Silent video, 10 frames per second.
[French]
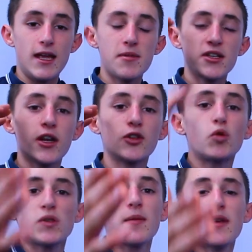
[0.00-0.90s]
Et bien salut à
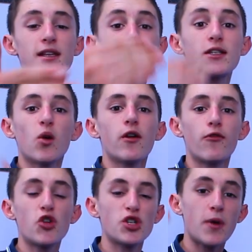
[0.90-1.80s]
tous amis, c'est
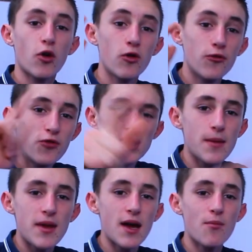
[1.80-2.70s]
Info, j'espère que vous
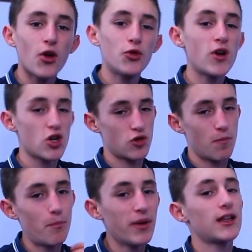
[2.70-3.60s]
allez bien. Moi en tout cas, je
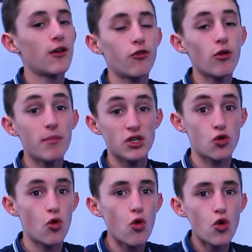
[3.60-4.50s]
pète la forme parce
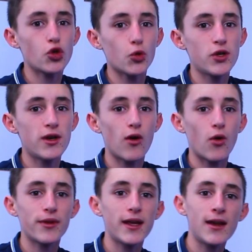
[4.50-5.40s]
qu'aujourd'hui,
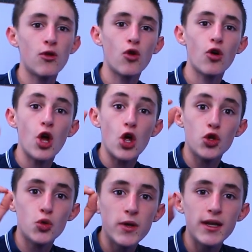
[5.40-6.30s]
on est le
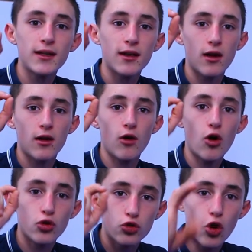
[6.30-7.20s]
8
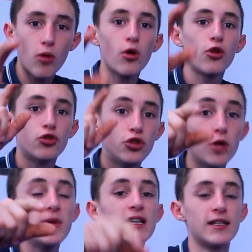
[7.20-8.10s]
octobre
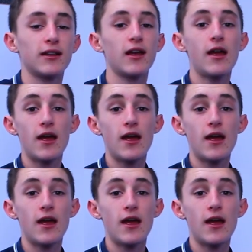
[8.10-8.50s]
2017.